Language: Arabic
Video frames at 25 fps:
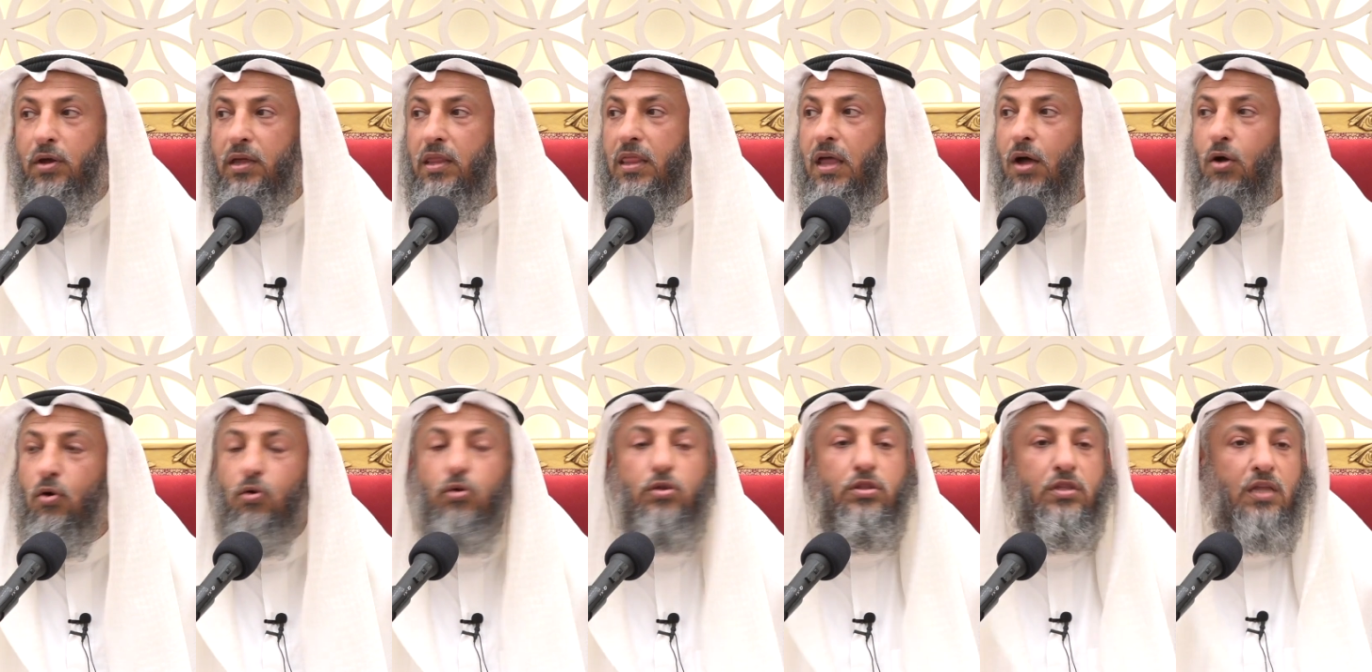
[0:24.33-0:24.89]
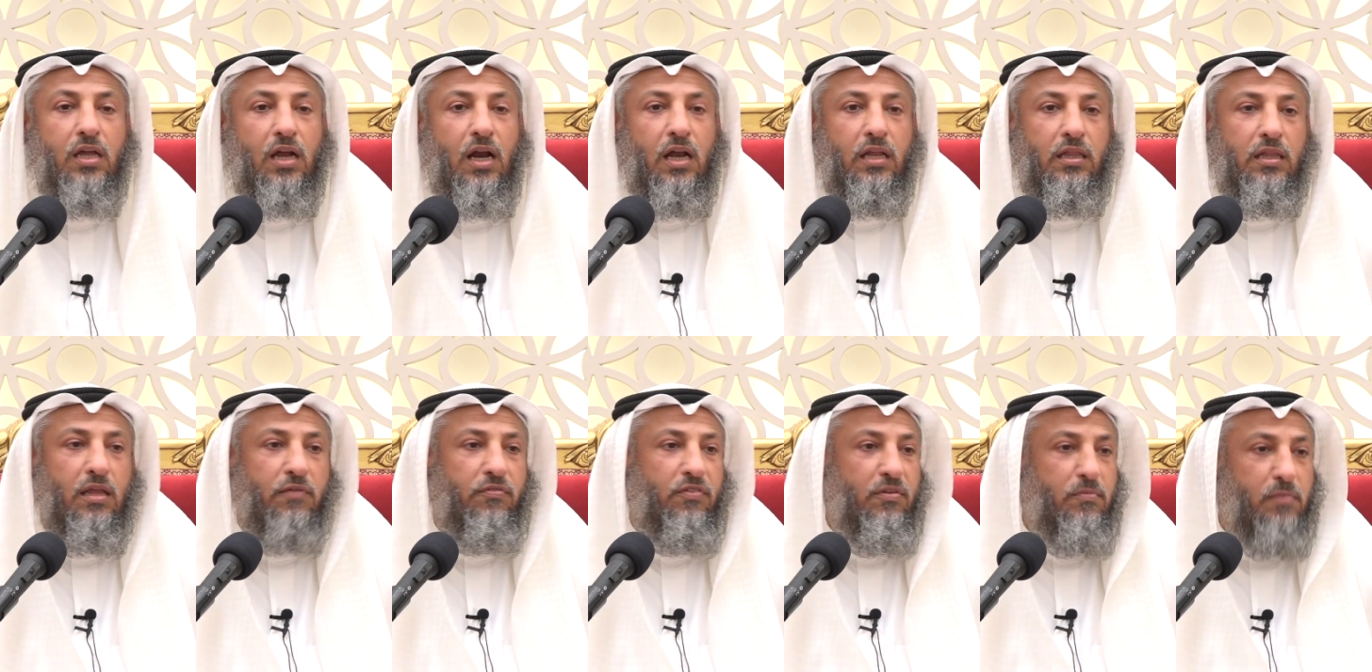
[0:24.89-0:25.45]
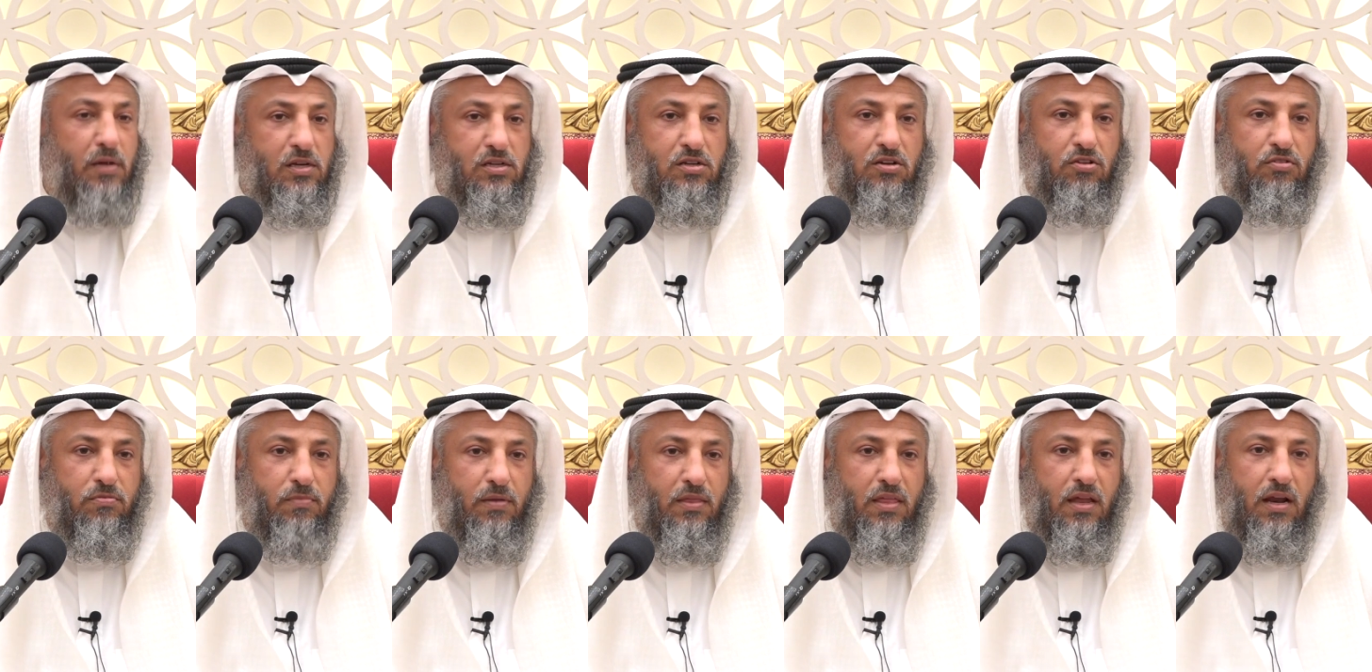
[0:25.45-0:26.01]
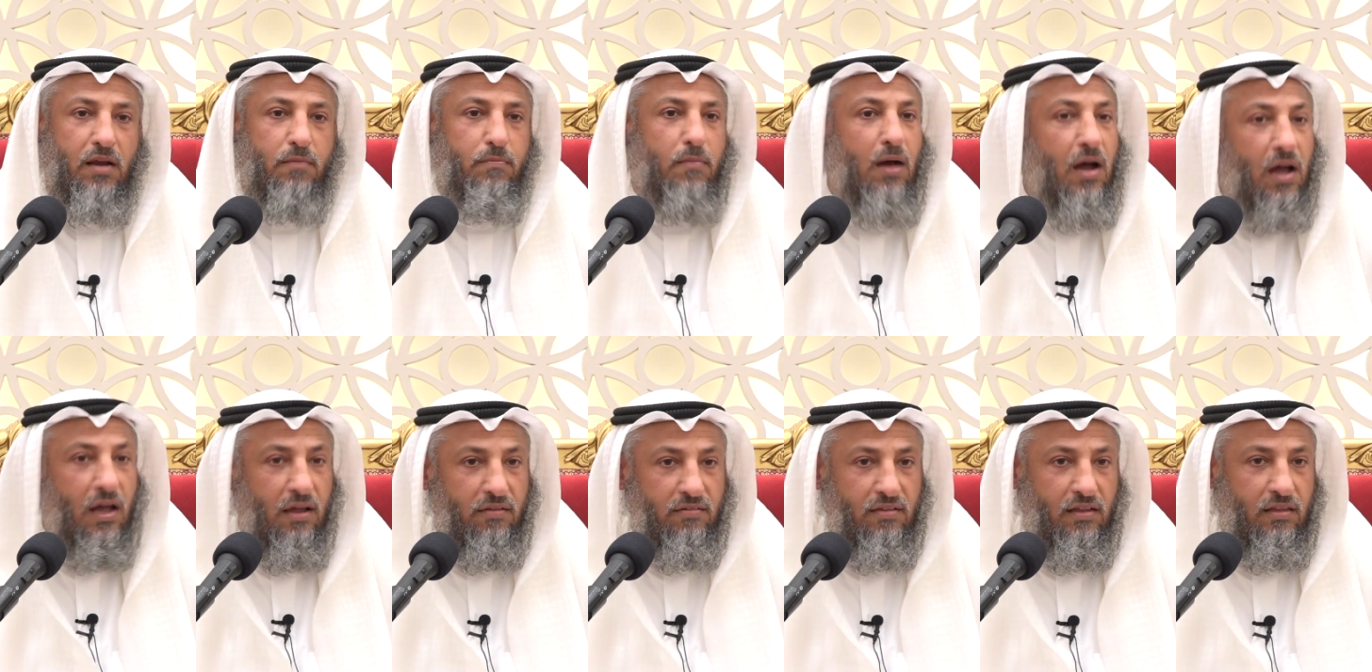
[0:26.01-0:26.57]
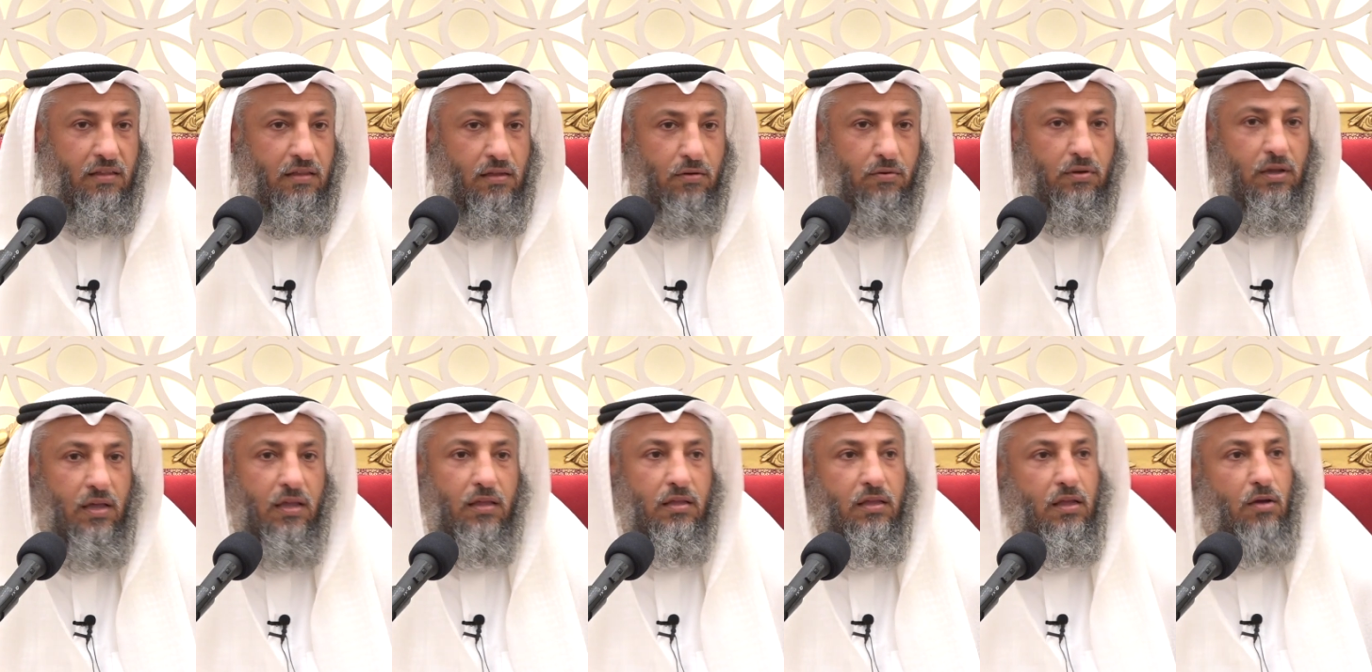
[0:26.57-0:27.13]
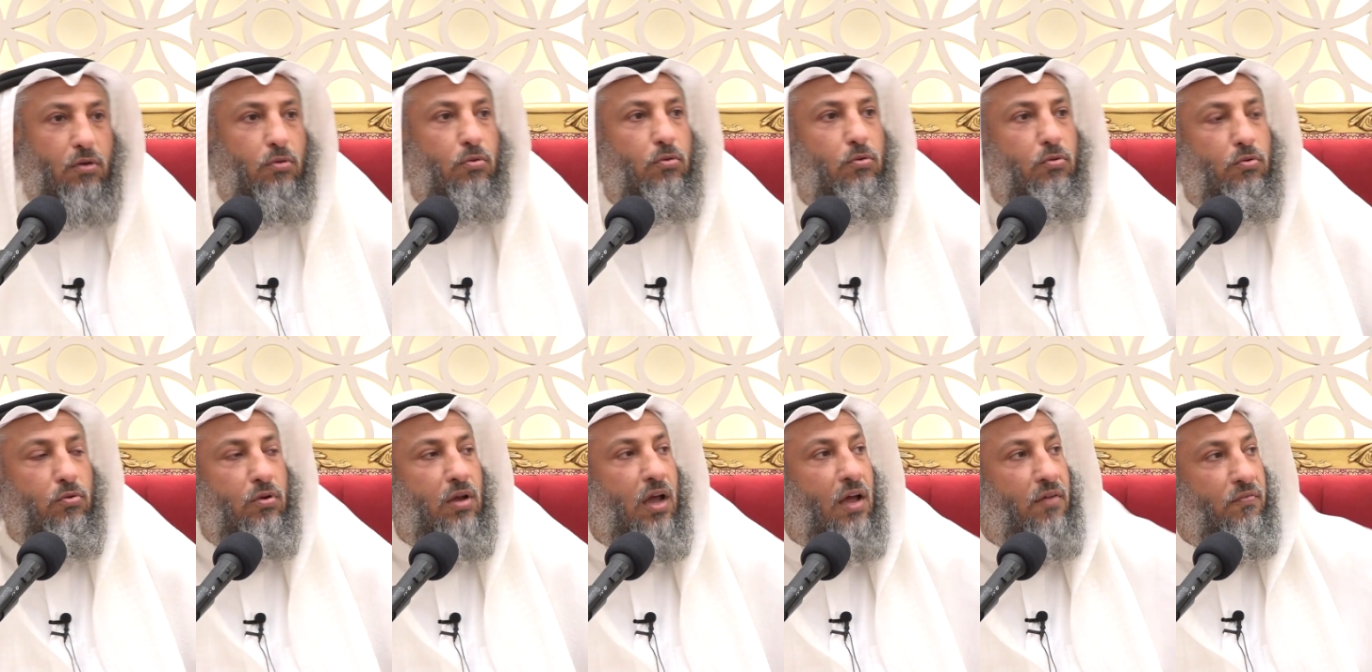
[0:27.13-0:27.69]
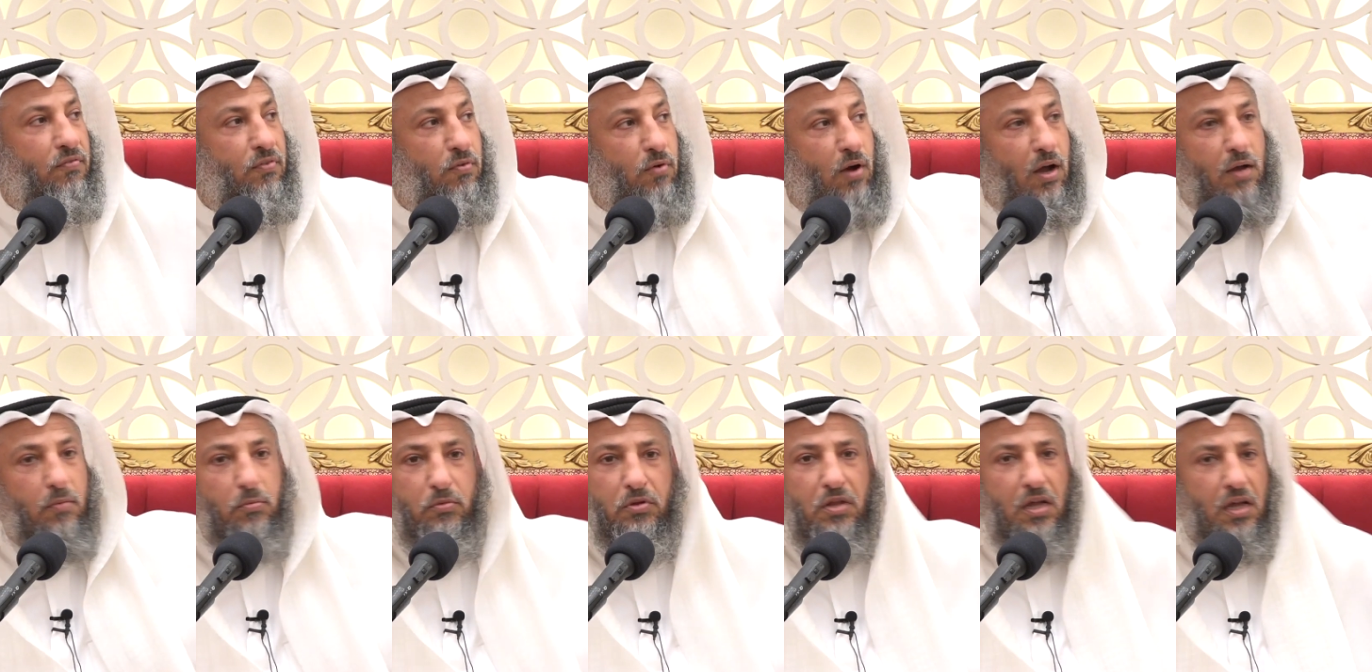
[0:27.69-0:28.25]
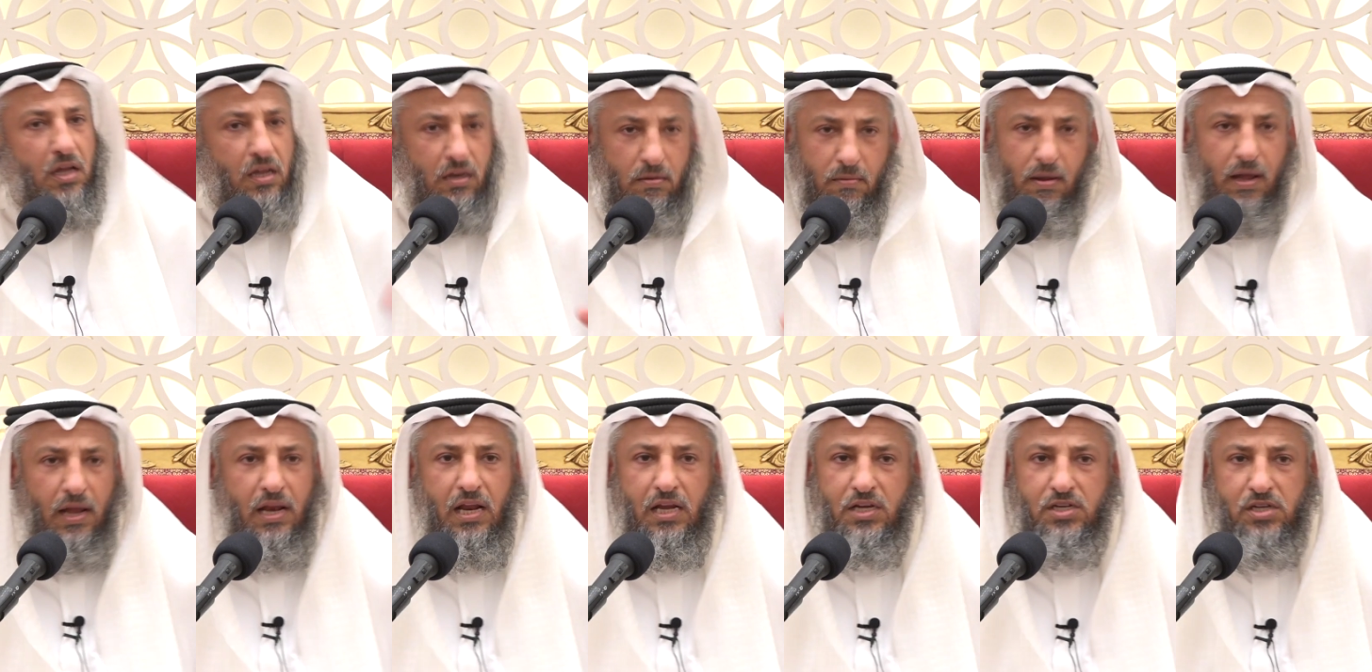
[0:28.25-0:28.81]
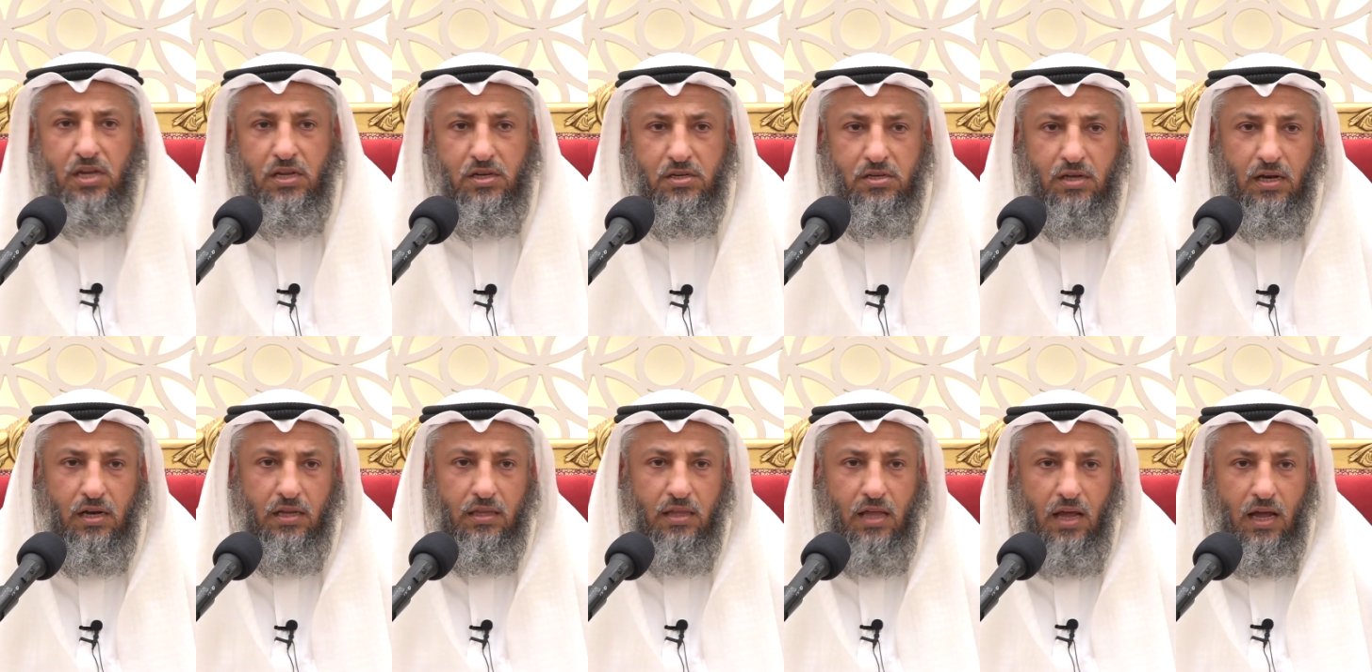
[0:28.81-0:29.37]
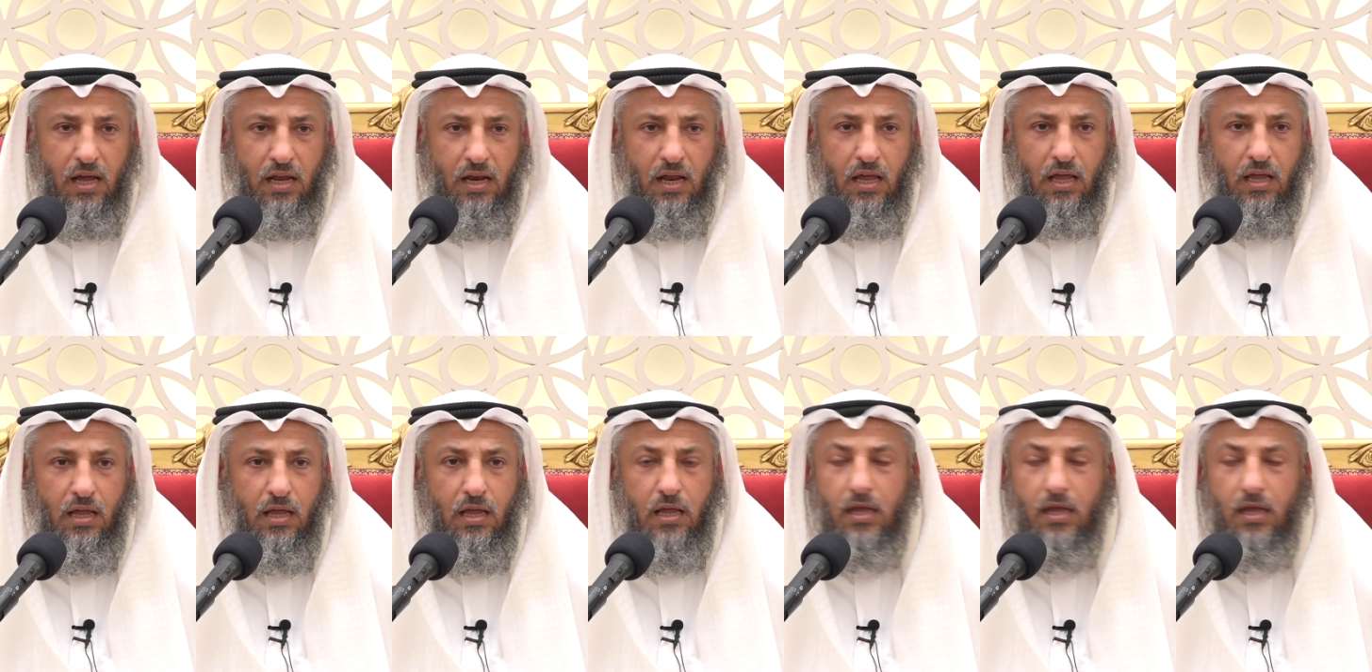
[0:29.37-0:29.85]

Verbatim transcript: إذا قدر أنت في مجلس مثلا ما قصدت وكذا وكان في واحد مدخن ما عليك شيء إن شاء الله تعالى